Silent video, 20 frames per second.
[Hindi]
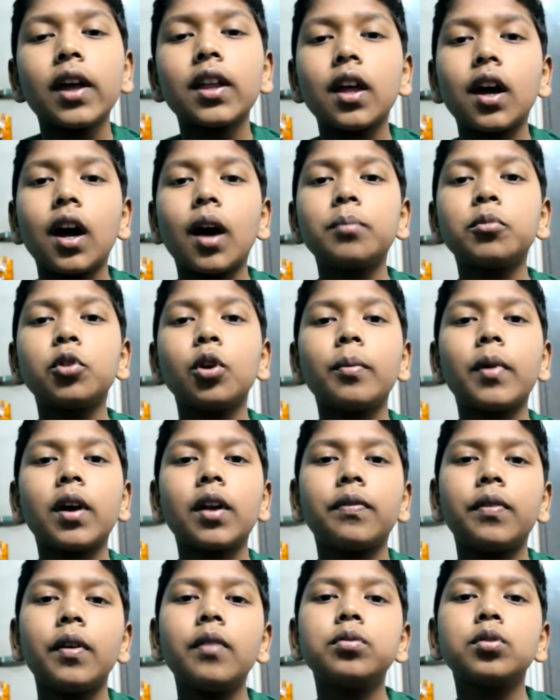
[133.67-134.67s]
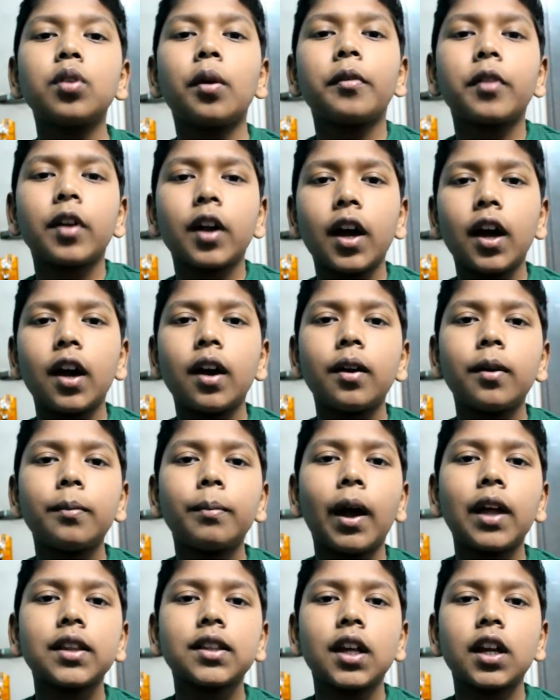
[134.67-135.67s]
अब जो हमारा फिफ्थ सॉफ्टवेयर का
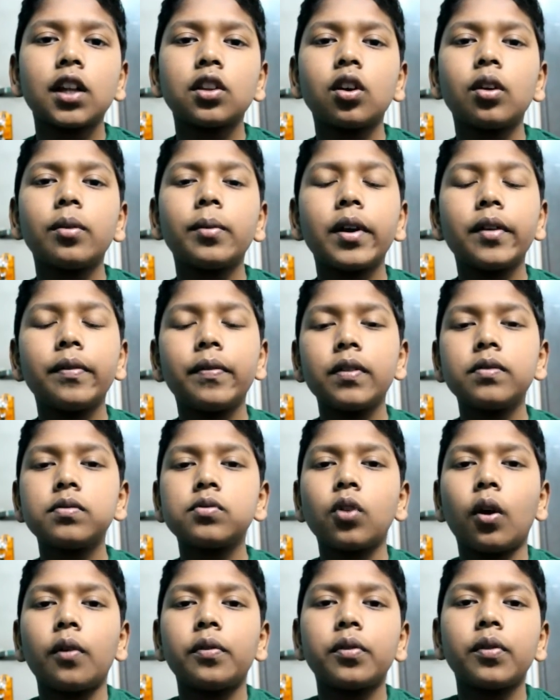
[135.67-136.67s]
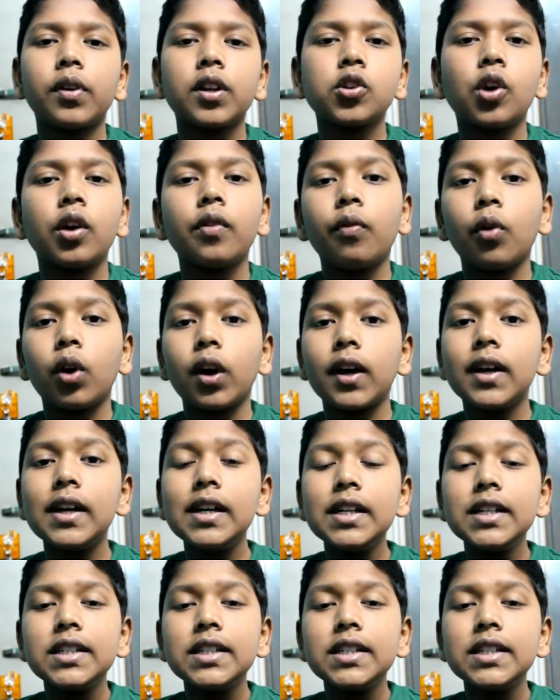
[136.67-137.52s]
बात करें तो हमारा फिफ्थ सॉफ्टवेयर जो है वो है